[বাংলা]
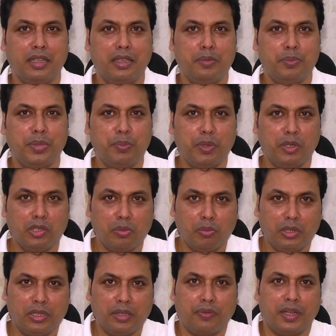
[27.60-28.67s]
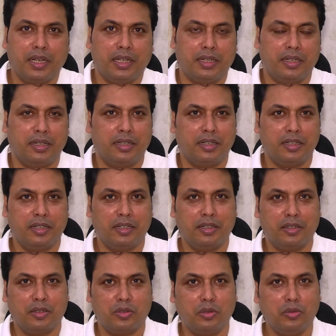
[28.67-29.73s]
এই বিপদের মধ্যে ফেলেন
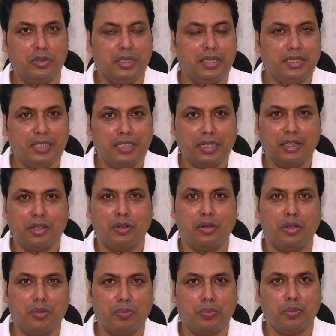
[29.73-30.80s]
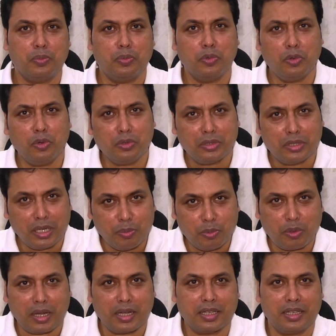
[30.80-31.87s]
শুধু নিজেদেরকে নয় পুরো
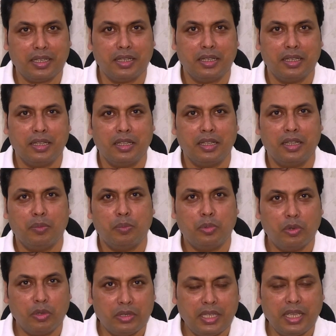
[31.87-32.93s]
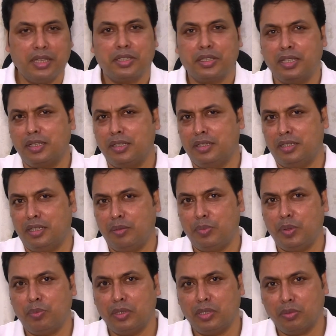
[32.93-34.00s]
ত্রিপুরাকে পুরো দেশকে সেই
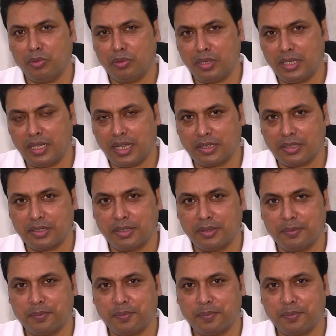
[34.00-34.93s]
বিপদের মধ্যে নিয়ে আসছেন